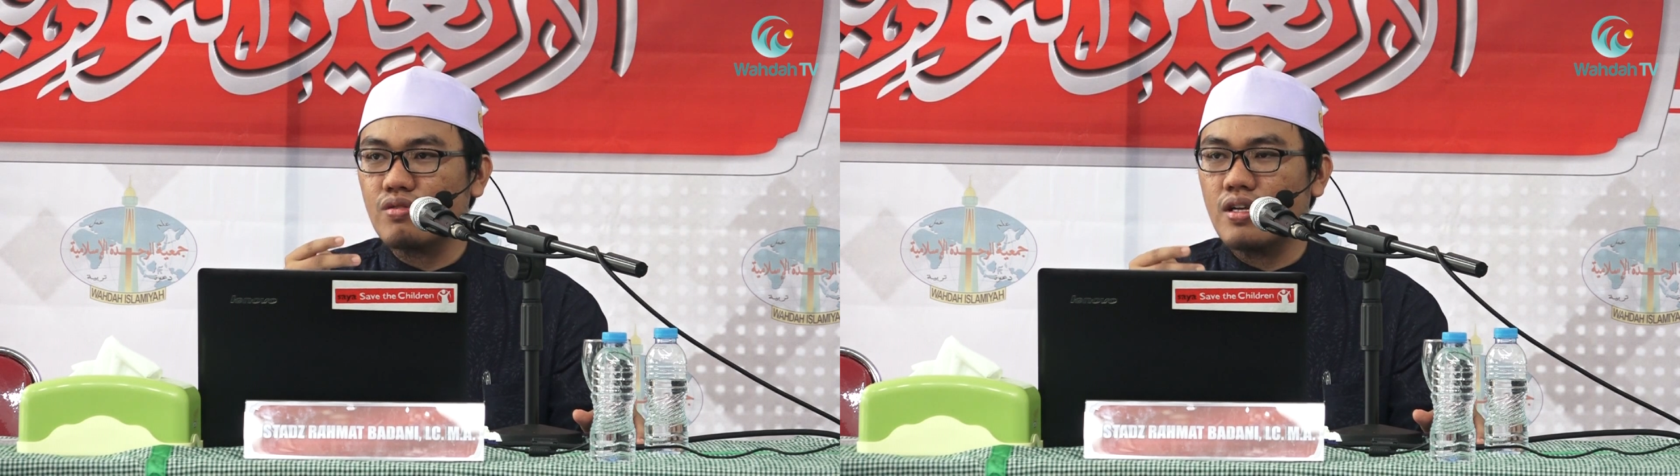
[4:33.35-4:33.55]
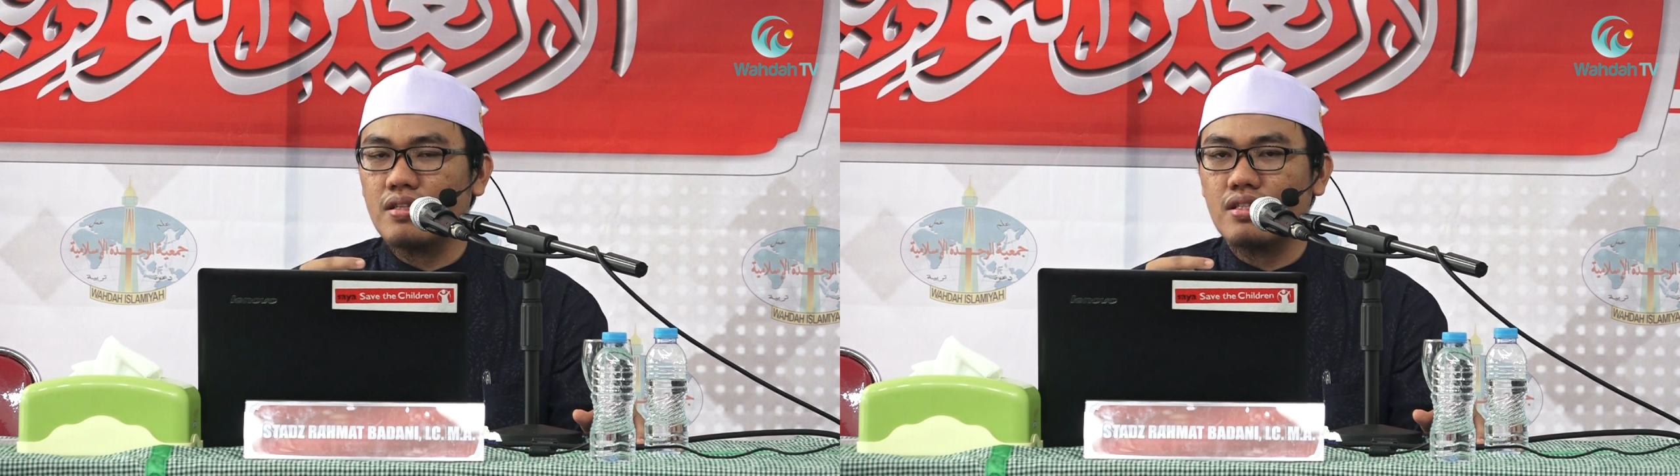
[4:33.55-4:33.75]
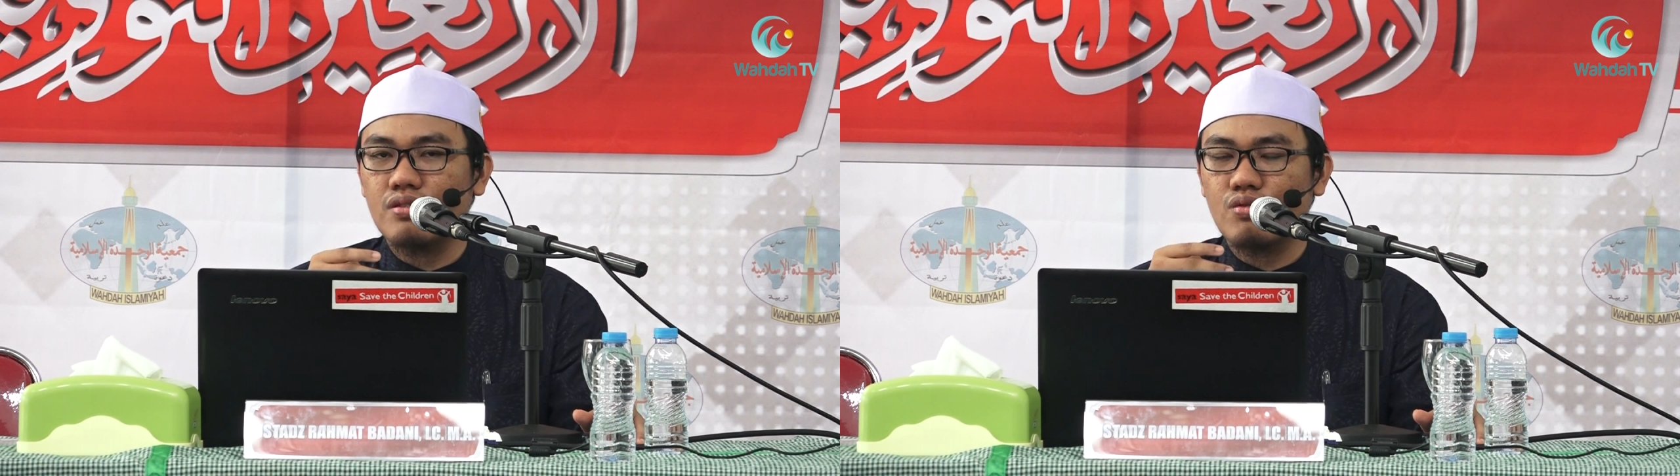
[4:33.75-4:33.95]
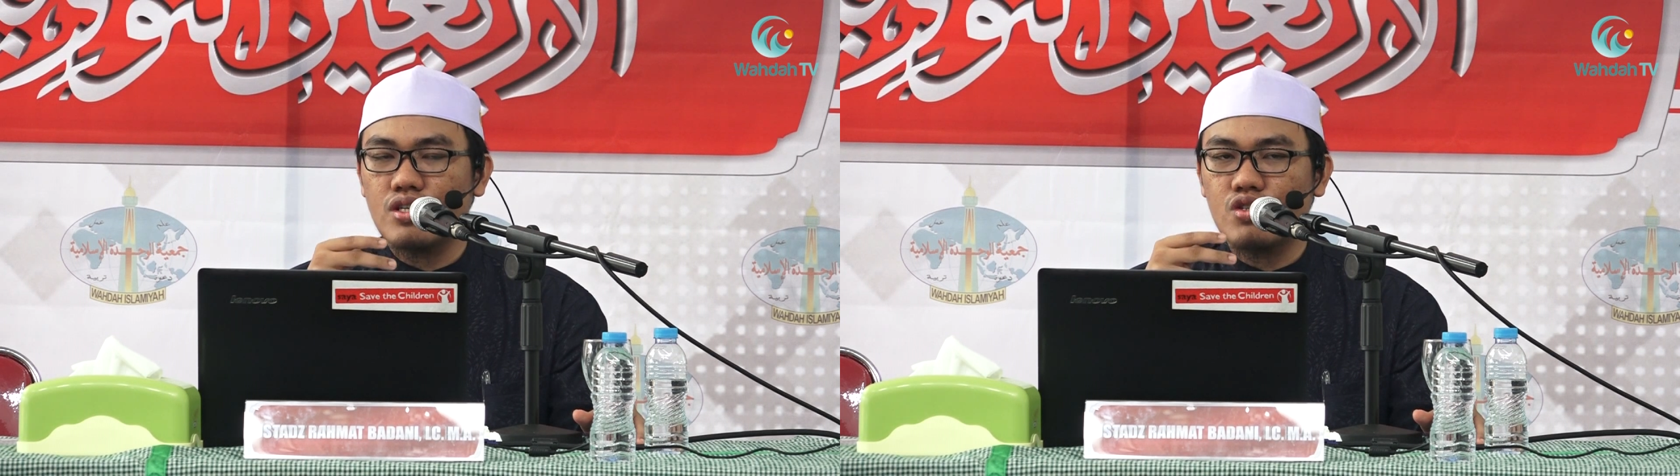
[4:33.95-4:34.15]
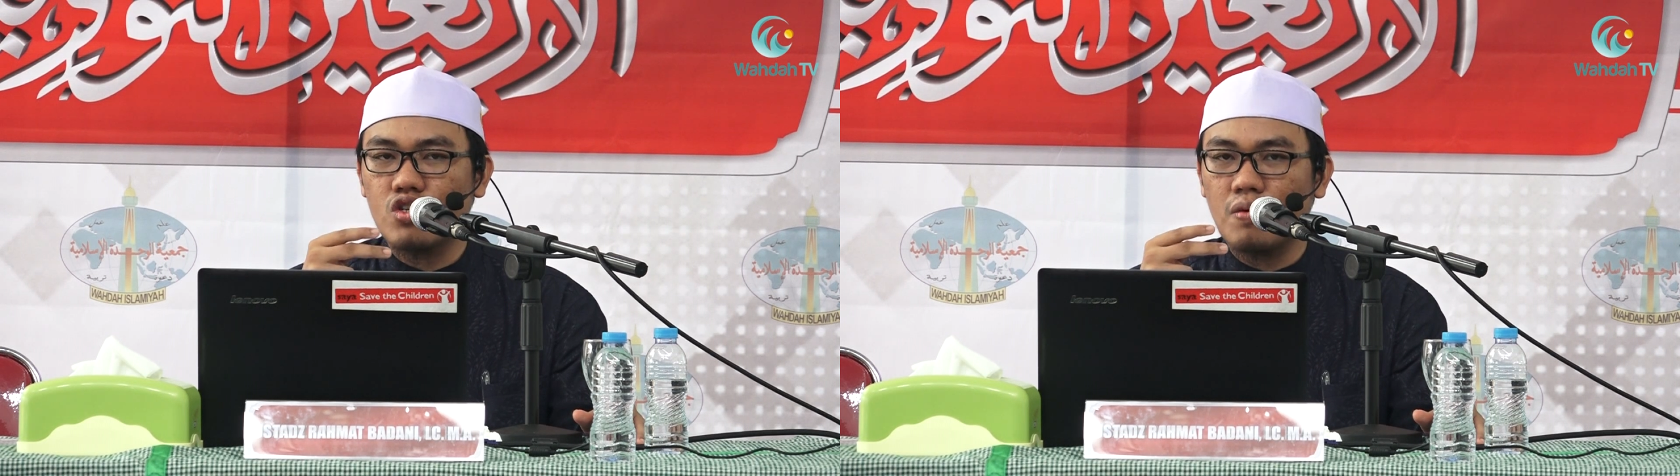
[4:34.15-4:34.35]
sudah
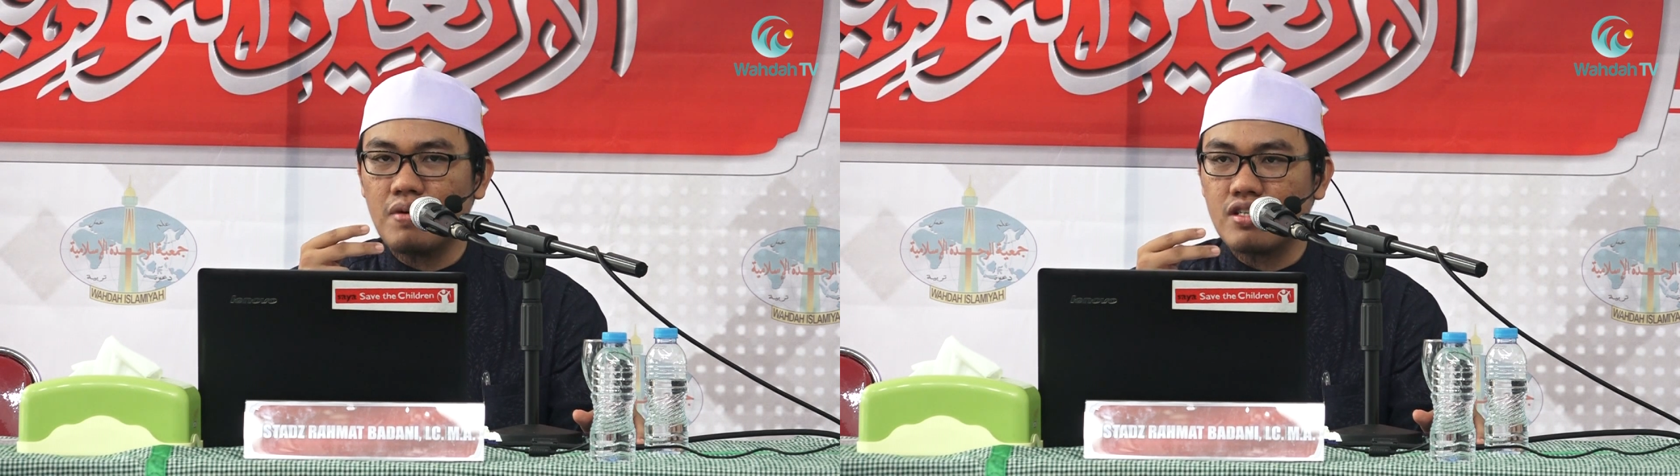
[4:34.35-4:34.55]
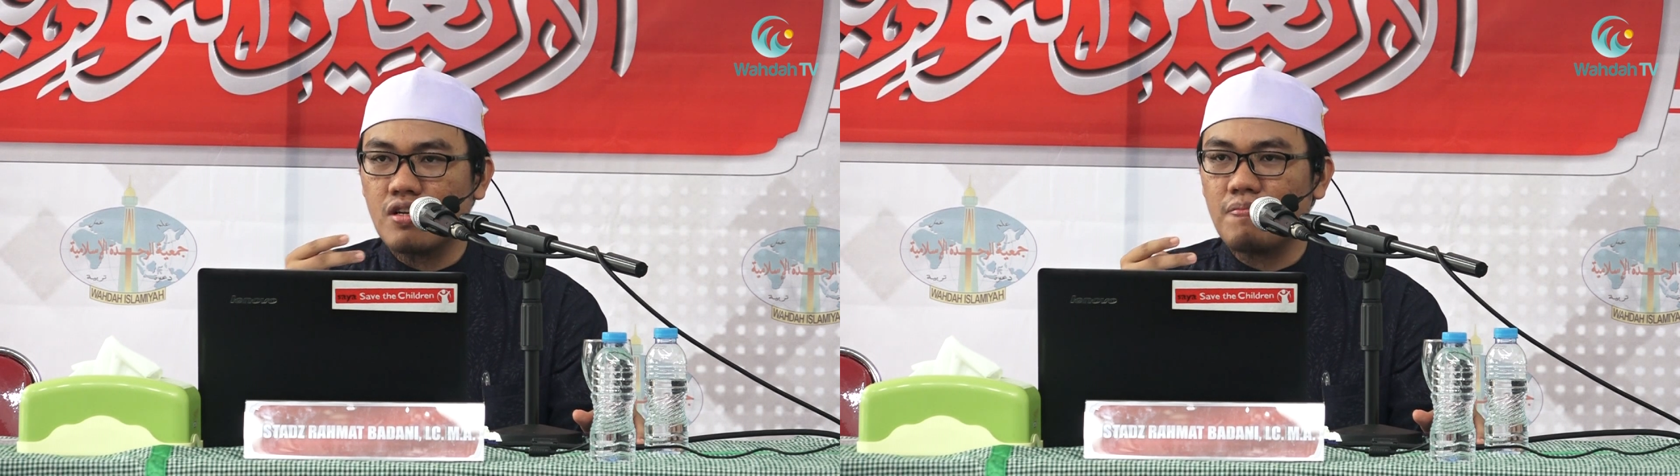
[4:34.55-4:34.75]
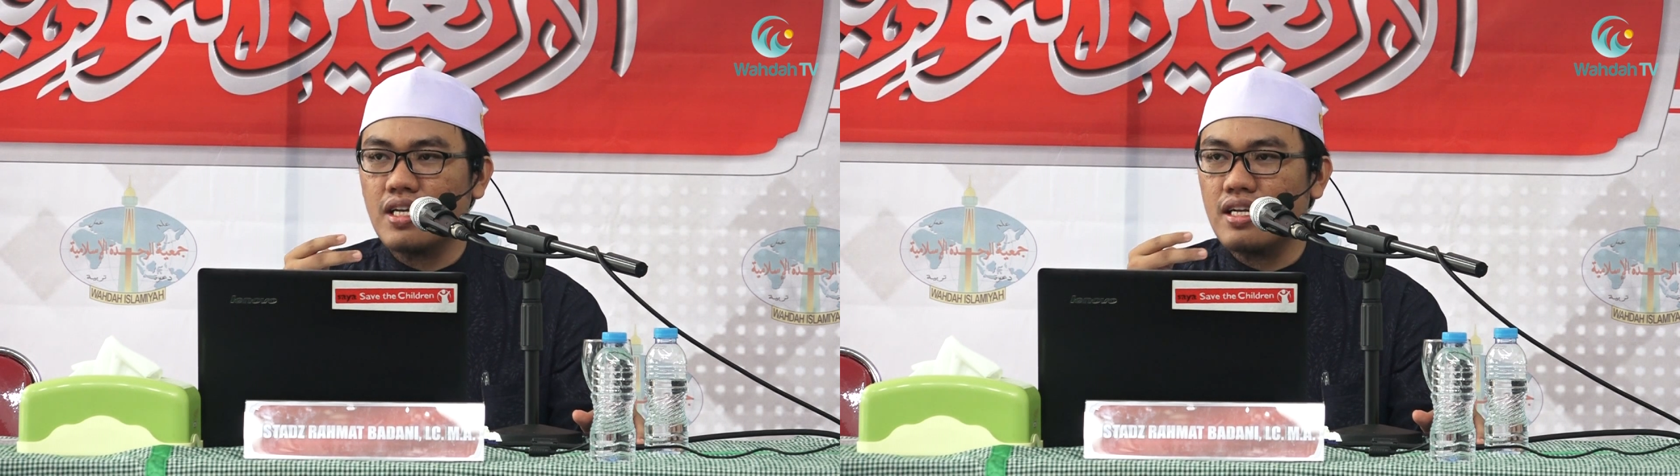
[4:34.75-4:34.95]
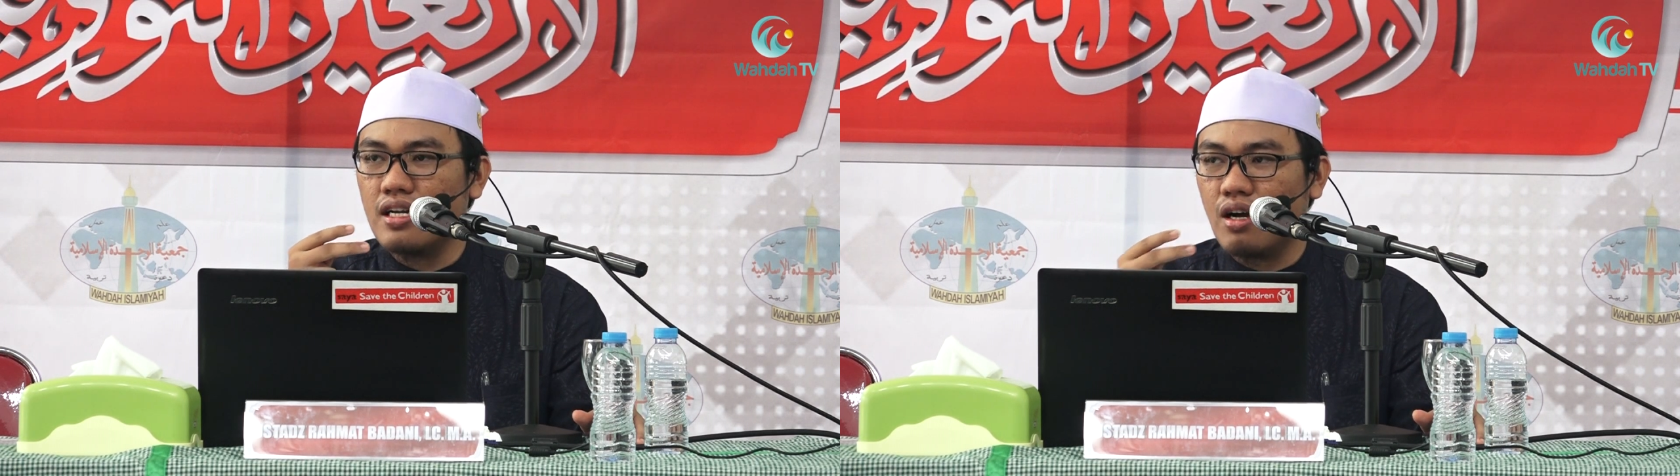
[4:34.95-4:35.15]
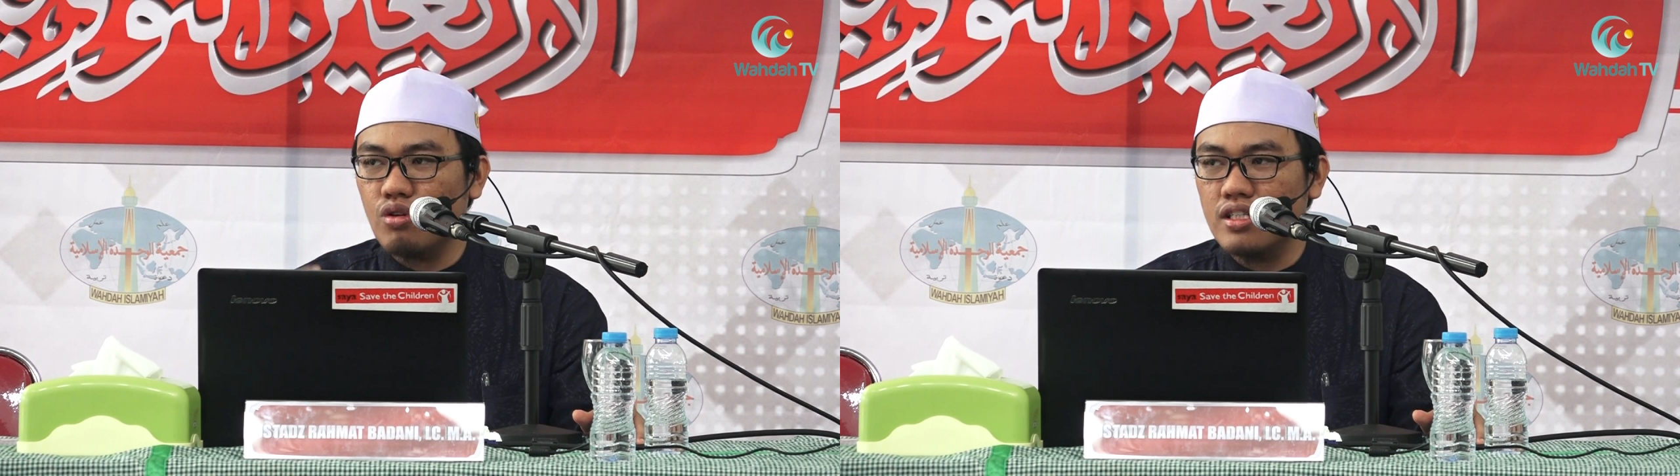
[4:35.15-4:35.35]
sudah cukup nasabnya
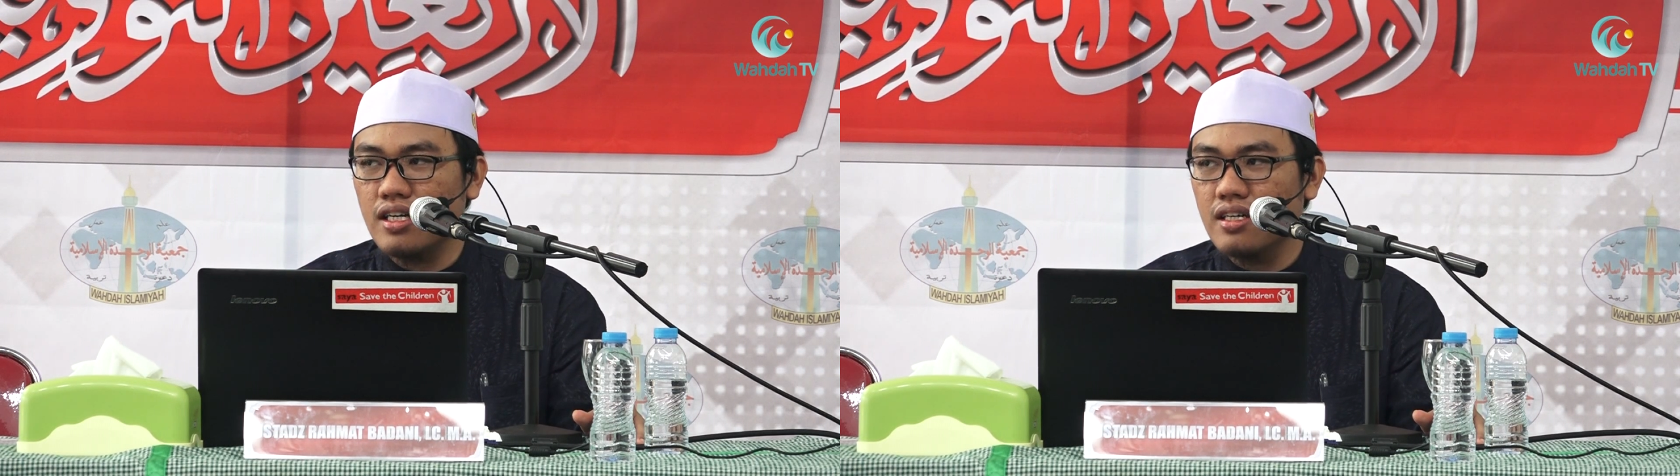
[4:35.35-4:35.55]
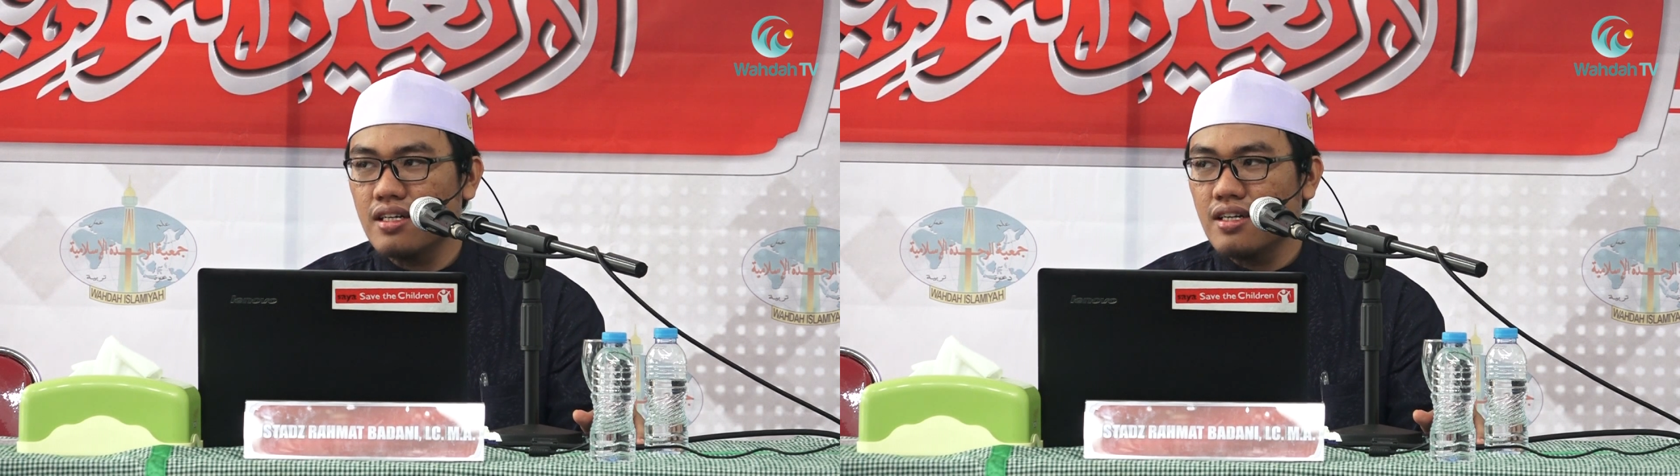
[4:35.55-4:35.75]
dan haulnya,